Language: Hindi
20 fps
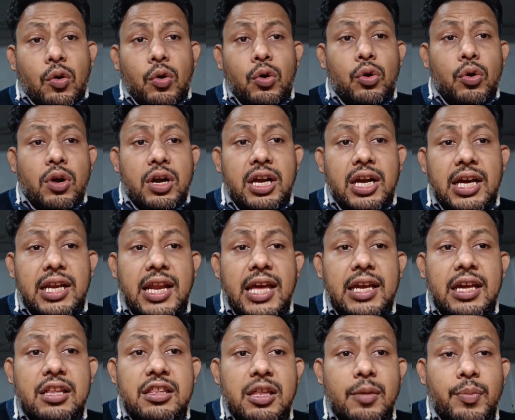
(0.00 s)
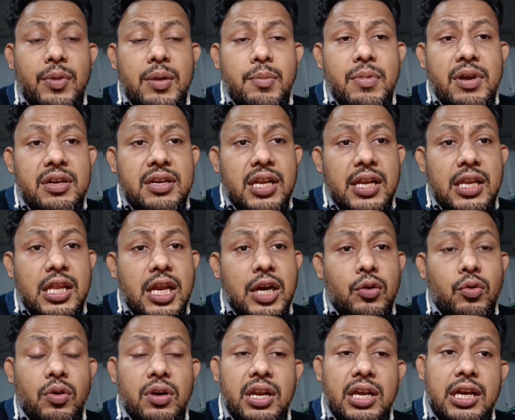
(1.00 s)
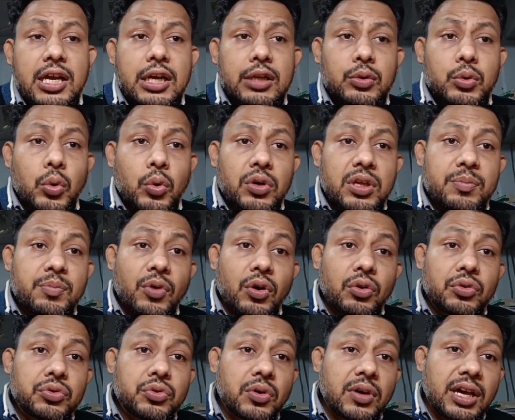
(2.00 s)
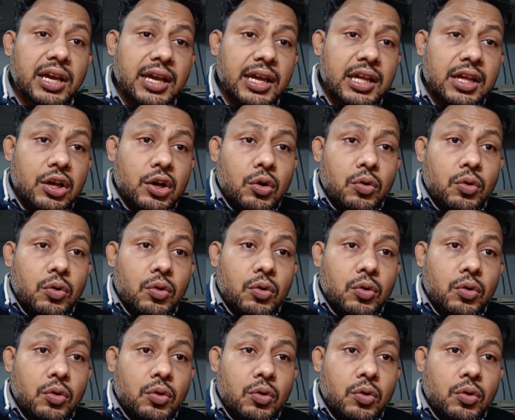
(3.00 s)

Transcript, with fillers: उन लोगों का कहना है कि सप्लीमेंट्री रिजल्ट को लेकर थोड़ी बहुत जो है